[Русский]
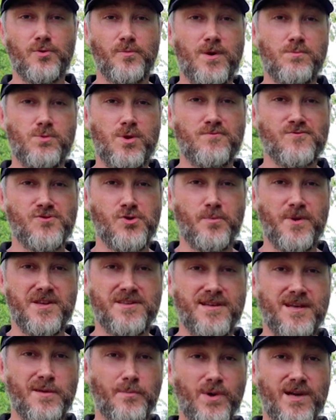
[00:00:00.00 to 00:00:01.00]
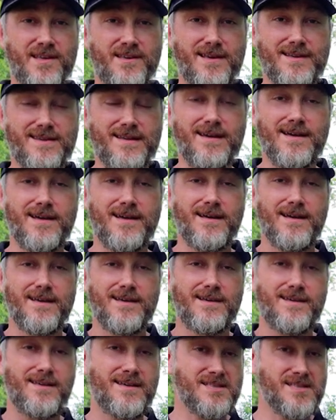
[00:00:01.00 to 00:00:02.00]
вот, по-моему, все предельно понятно.
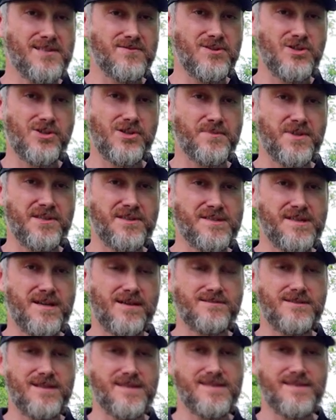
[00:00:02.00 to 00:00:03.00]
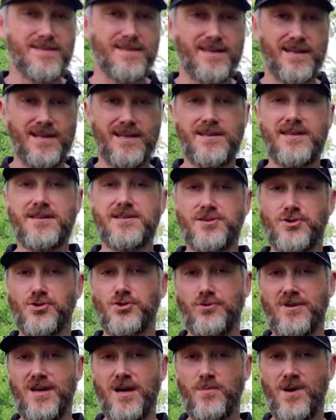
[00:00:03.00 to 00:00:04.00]
Если вы с чем-то не согласны или есть
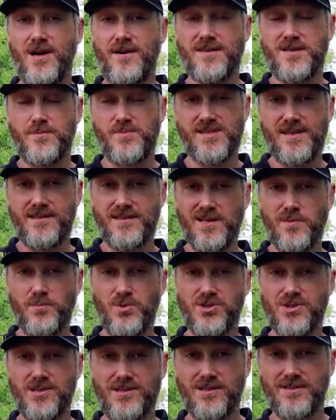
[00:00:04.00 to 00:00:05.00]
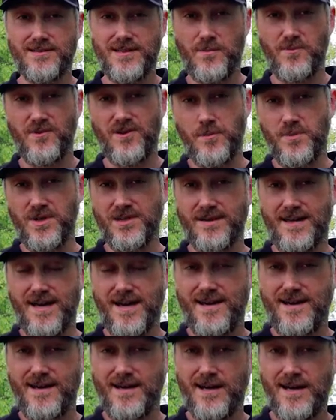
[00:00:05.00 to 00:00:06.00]
что добавить, обязательно пишите к нам в
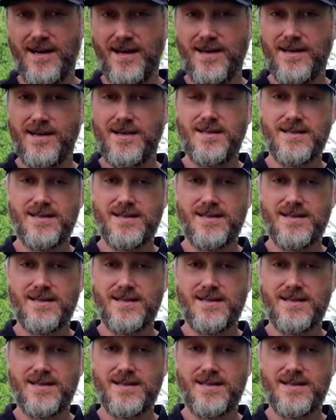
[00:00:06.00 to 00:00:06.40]
комментариях.